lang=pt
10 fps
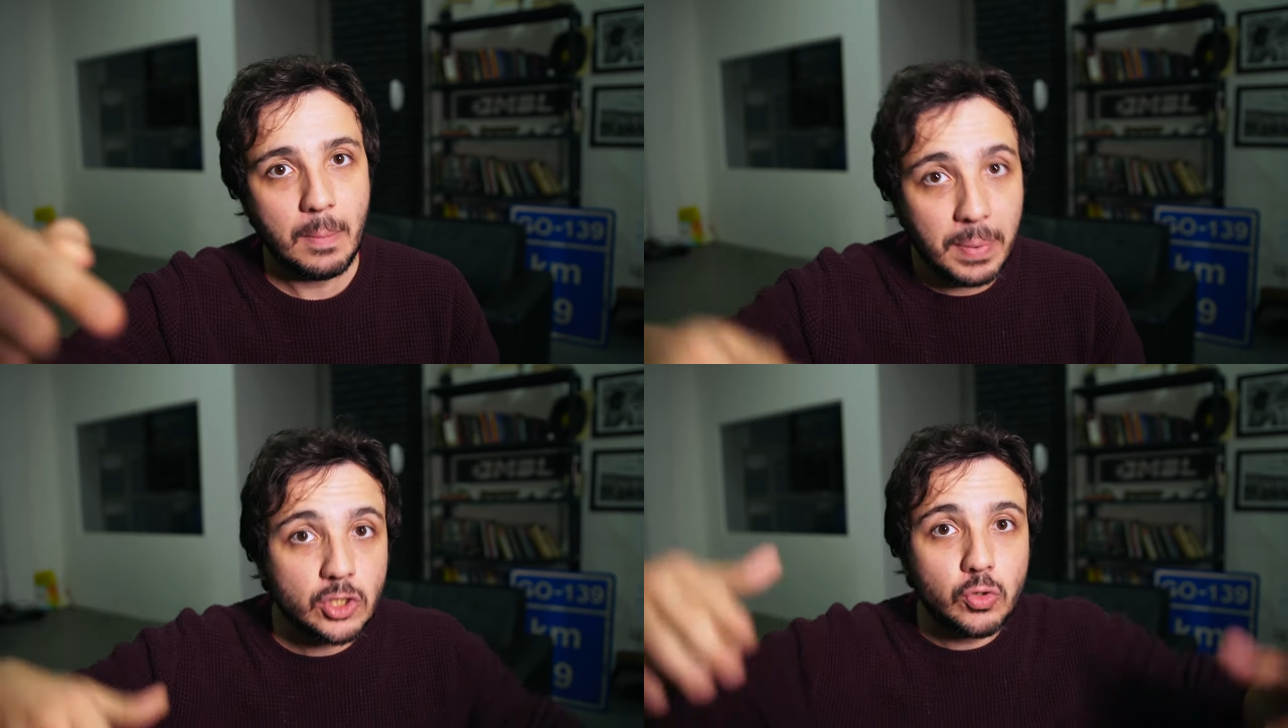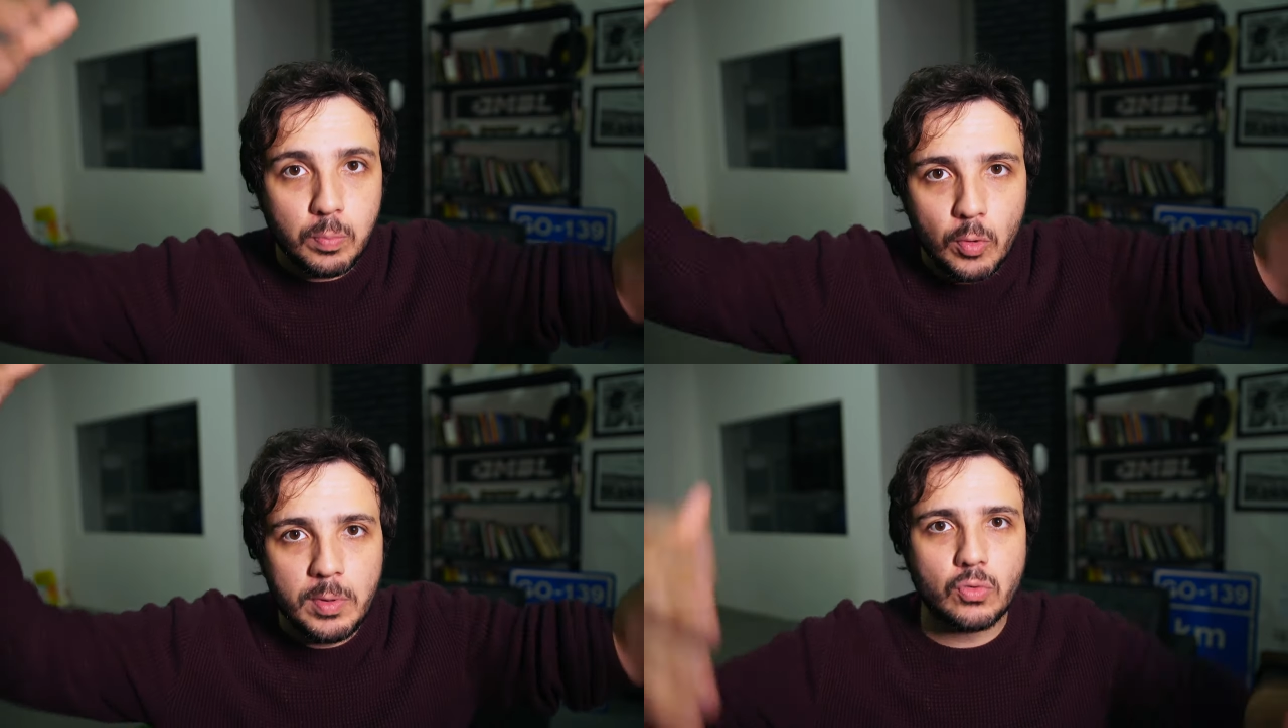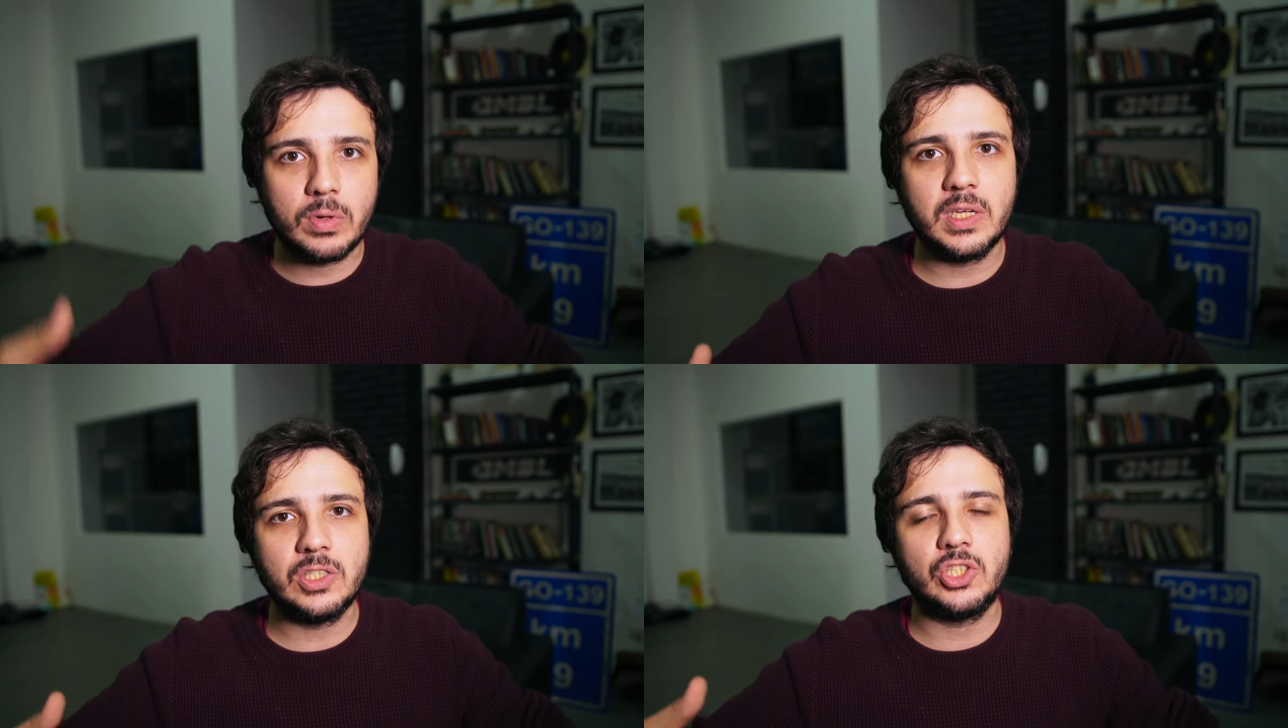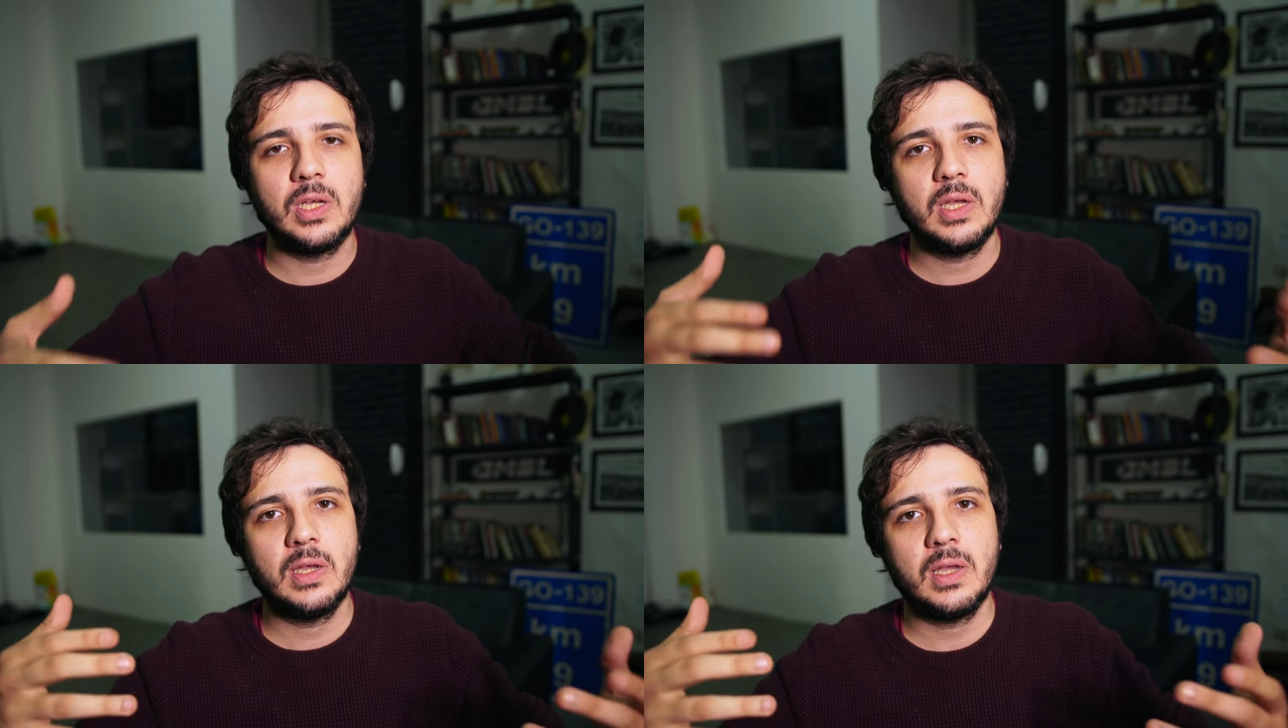perante um público grande,
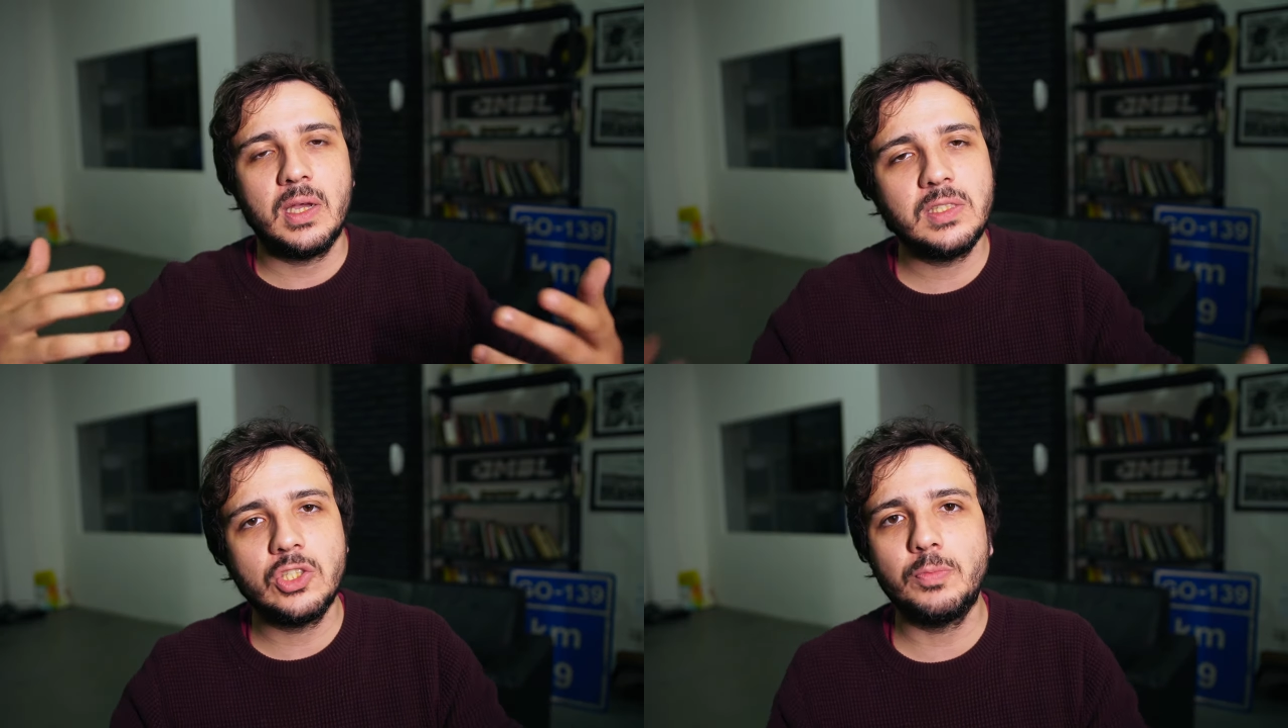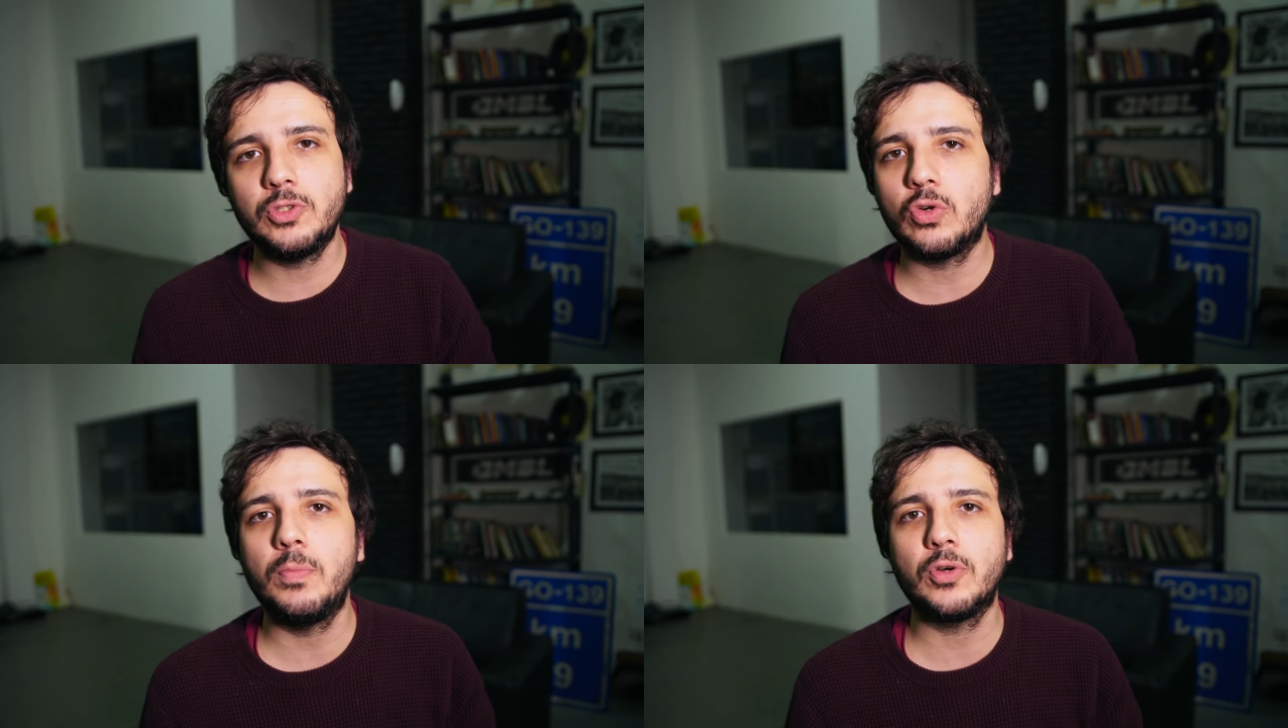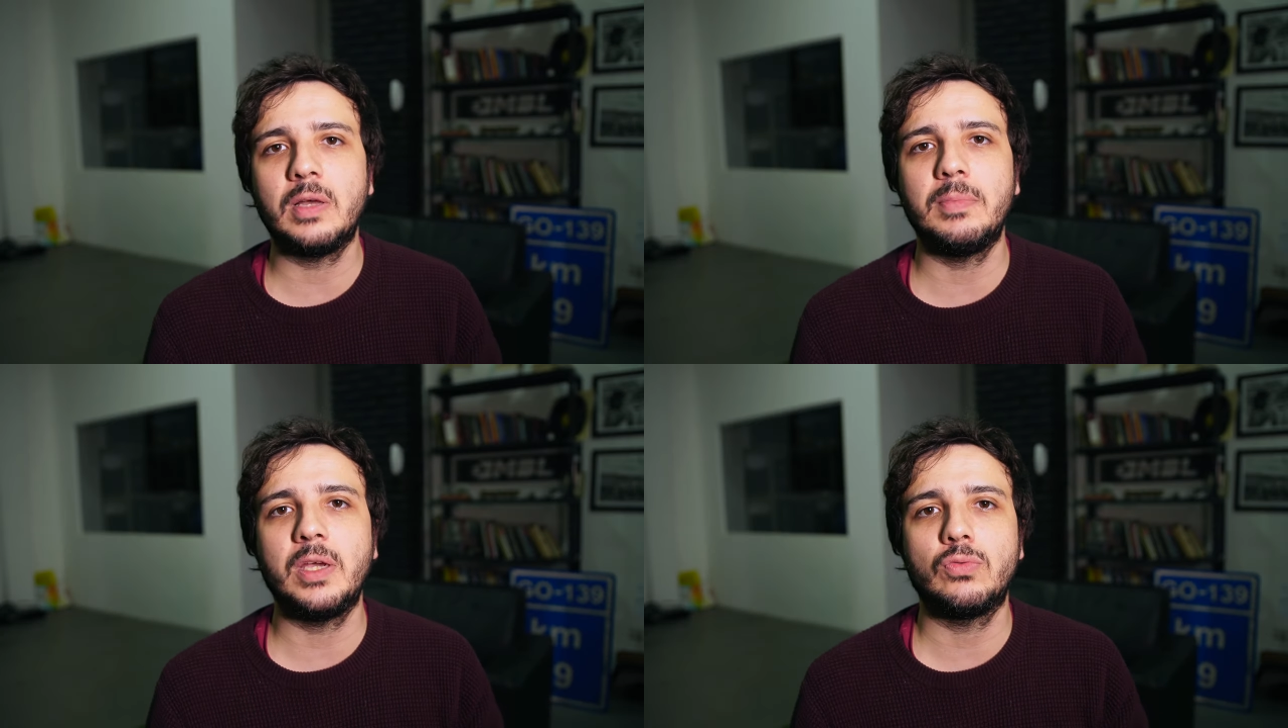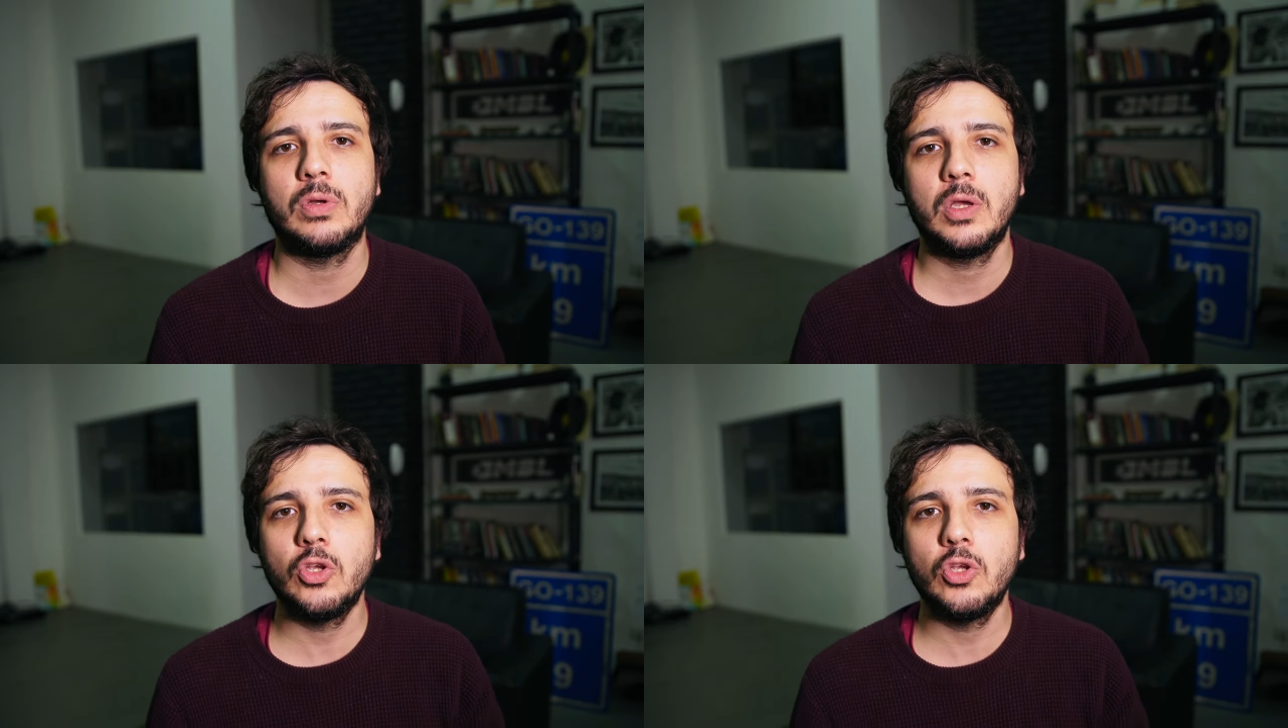esse tipo de comportamento.